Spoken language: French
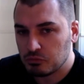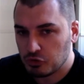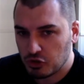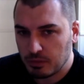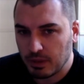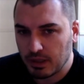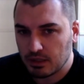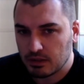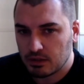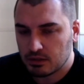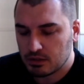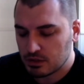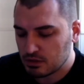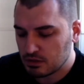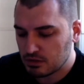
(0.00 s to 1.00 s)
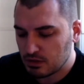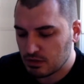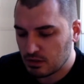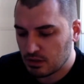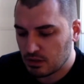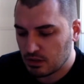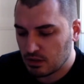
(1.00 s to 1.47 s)
je sais pas.
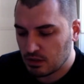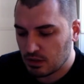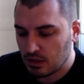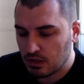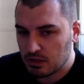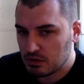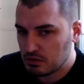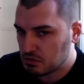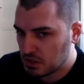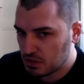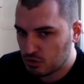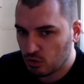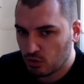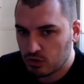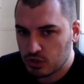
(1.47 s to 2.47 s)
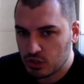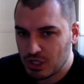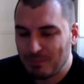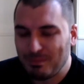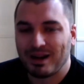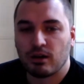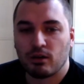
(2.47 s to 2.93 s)
C'est sûr,
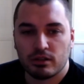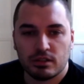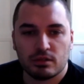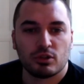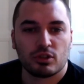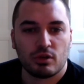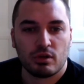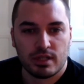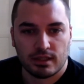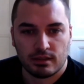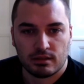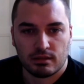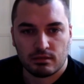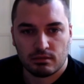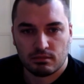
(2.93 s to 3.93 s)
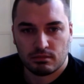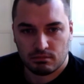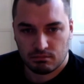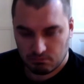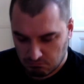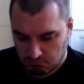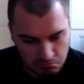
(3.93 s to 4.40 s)
j'ai pas grandi en mode Cosette.
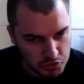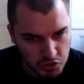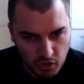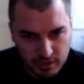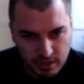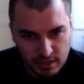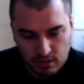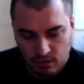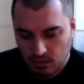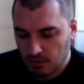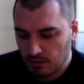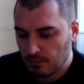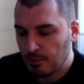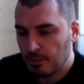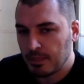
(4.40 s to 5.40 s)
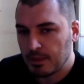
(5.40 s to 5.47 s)
Ça, on est d'accord.